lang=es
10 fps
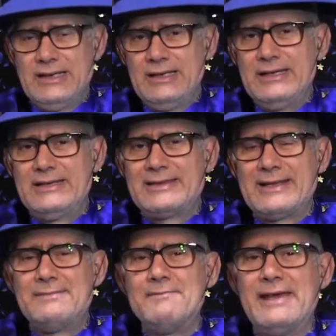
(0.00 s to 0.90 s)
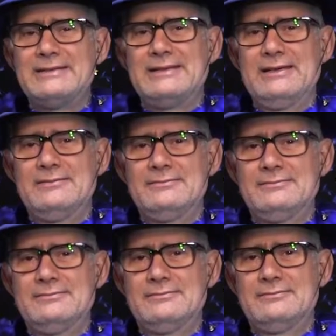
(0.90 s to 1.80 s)
Y en tres meses,
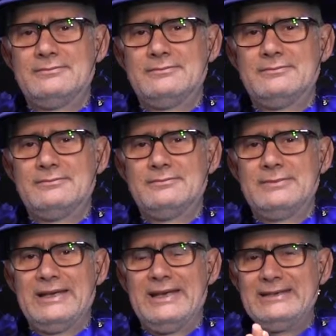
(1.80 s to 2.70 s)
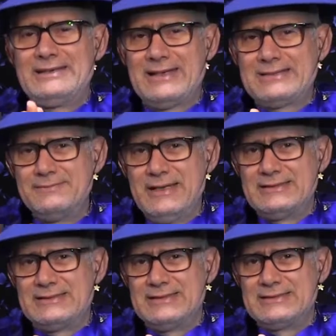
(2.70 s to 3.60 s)
en tres
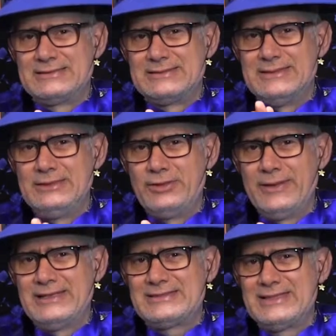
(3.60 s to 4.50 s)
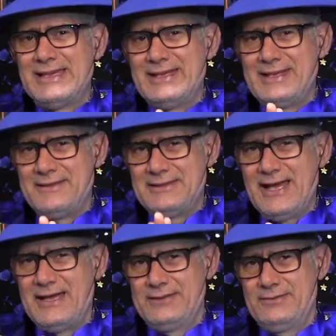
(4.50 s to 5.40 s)
meses, si no es
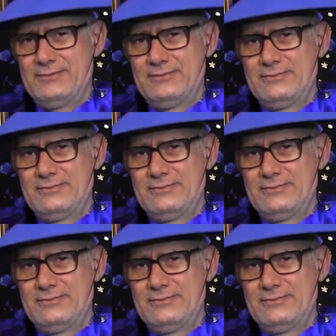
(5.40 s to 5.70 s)
hereditario,